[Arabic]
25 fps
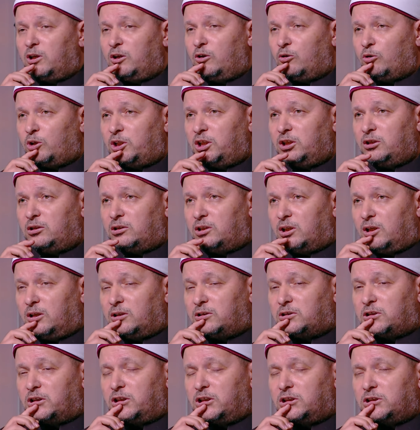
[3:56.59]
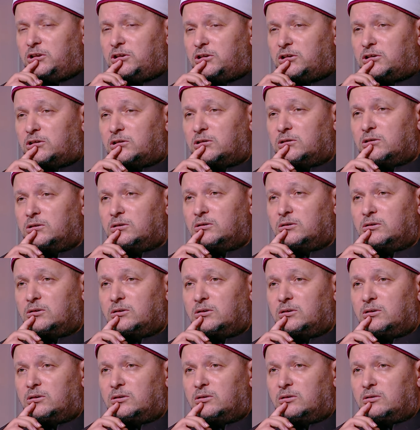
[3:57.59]
ليعد الجيش
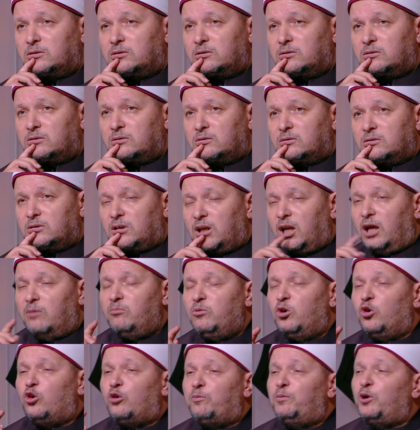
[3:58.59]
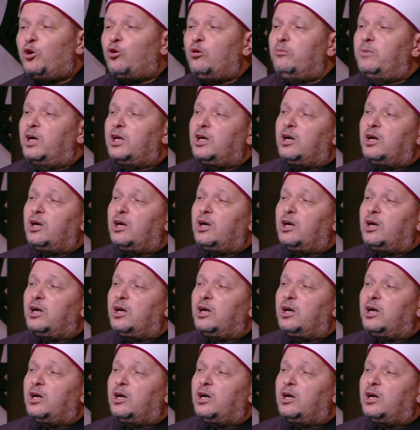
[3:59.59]
لم يخبرهم